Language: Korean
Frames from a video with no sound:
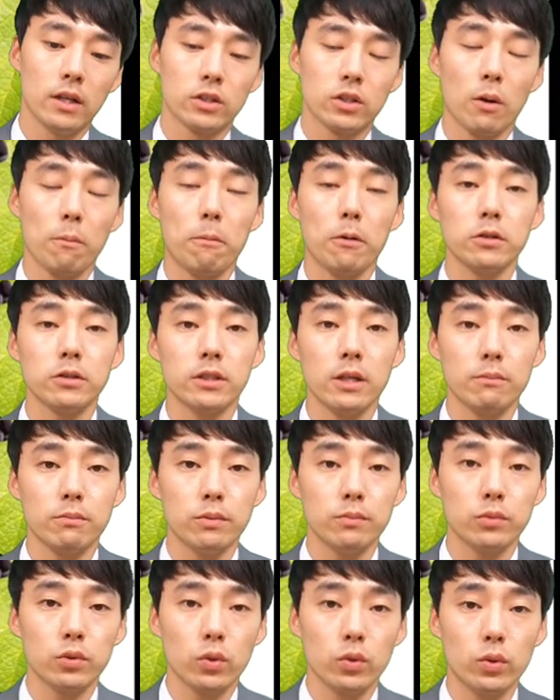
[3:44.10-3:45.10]
네, 첫 번째
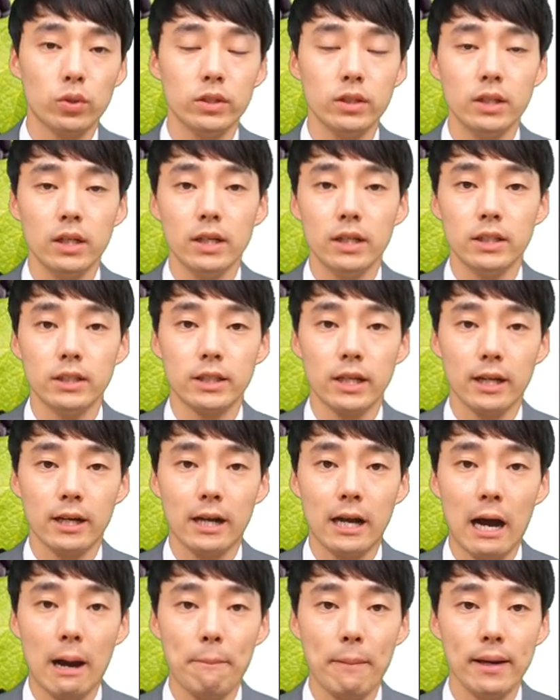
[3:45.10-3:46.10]
품종은 이제
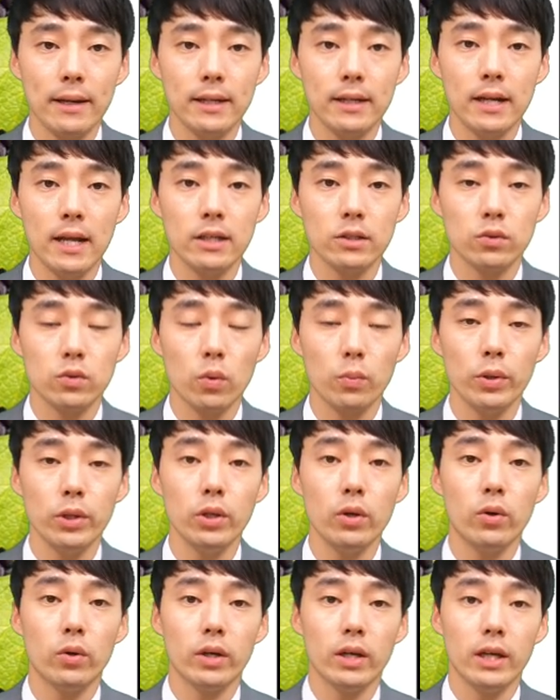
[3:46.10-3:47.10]
까베르네
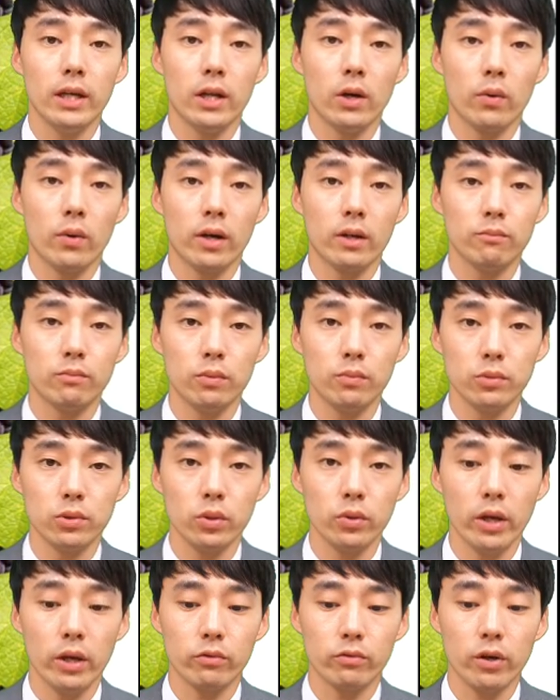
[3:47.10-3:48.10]
소비뇽이라고 하는
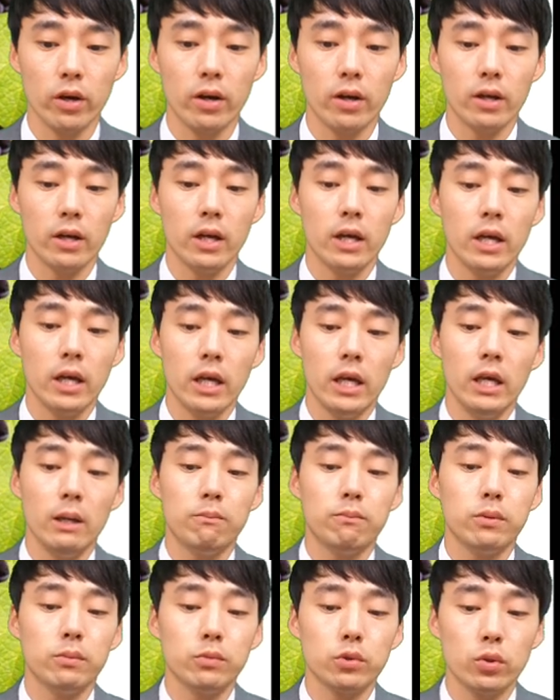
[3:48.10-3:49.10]
품종이고요. 이
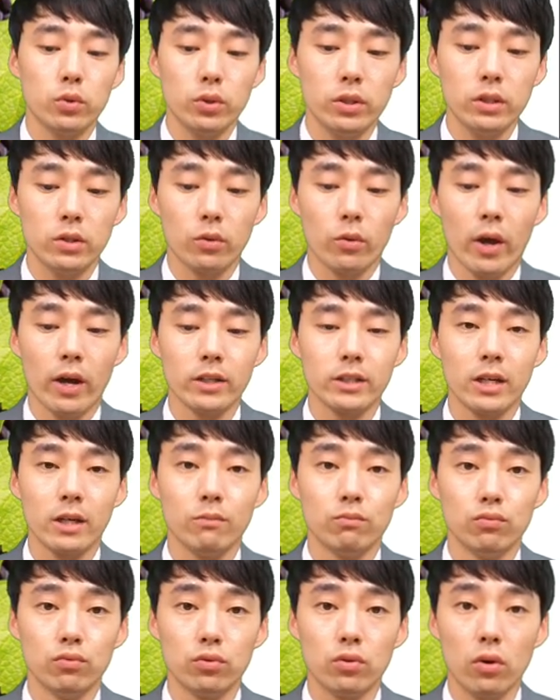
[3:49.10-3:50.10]
품종은 굉장히
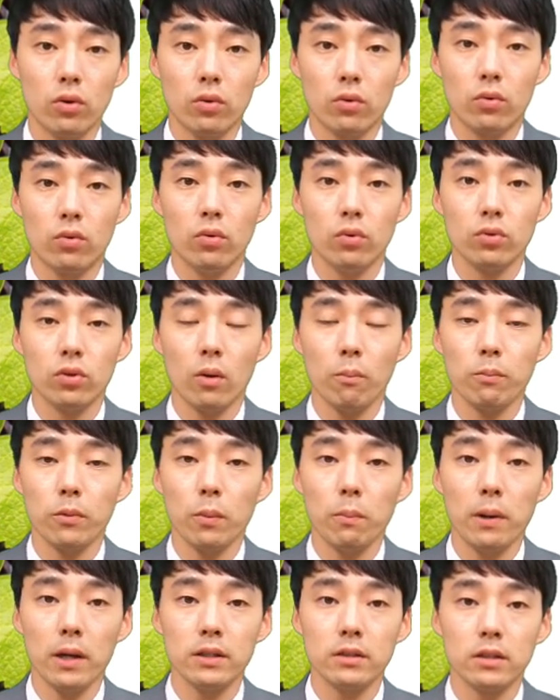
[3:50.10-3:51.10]
무겁고
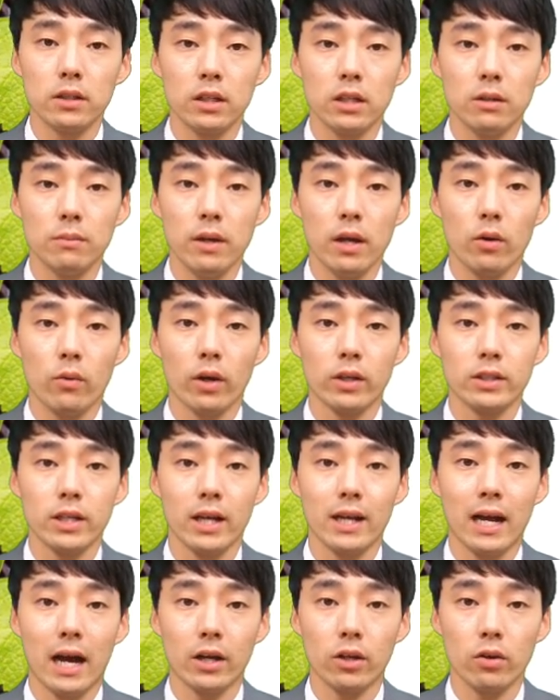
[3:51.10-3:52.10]
텁텁한 느낌의
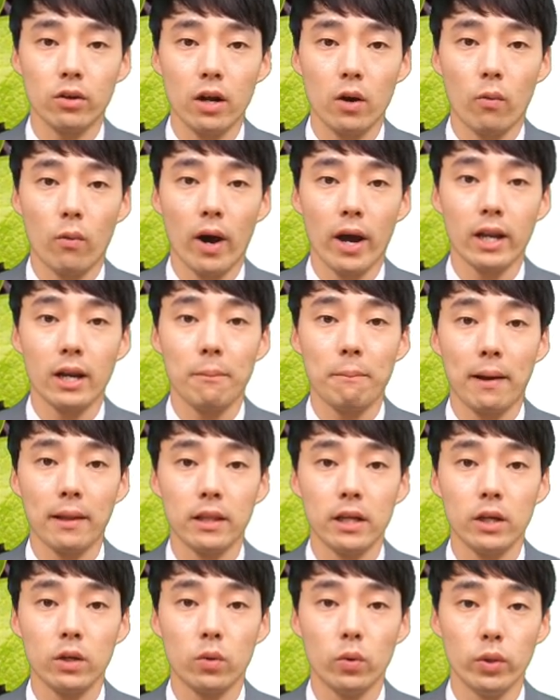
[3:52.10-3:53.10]
굉장히 강렬한 와인을
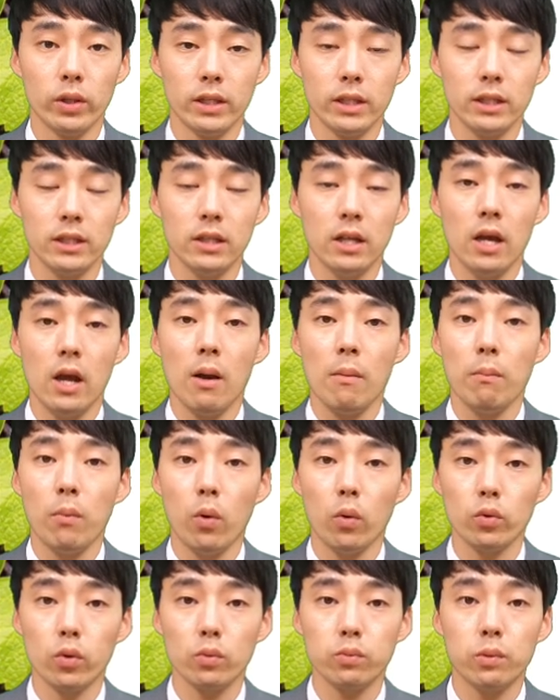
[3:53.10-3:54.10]
만들고 있는
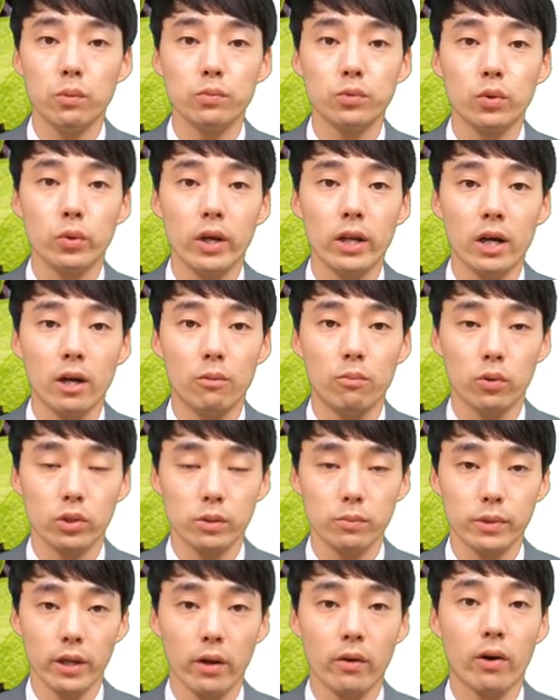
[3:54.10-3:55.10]
포도 품종이라고
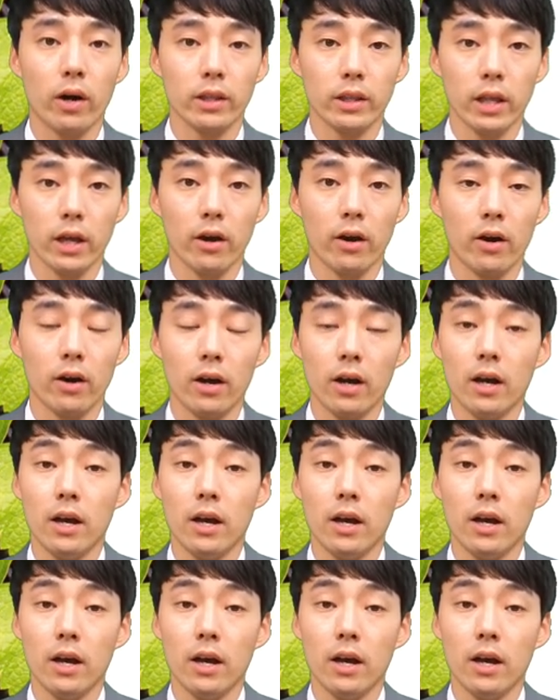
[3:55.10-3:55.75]
보시면 될 것 같아요.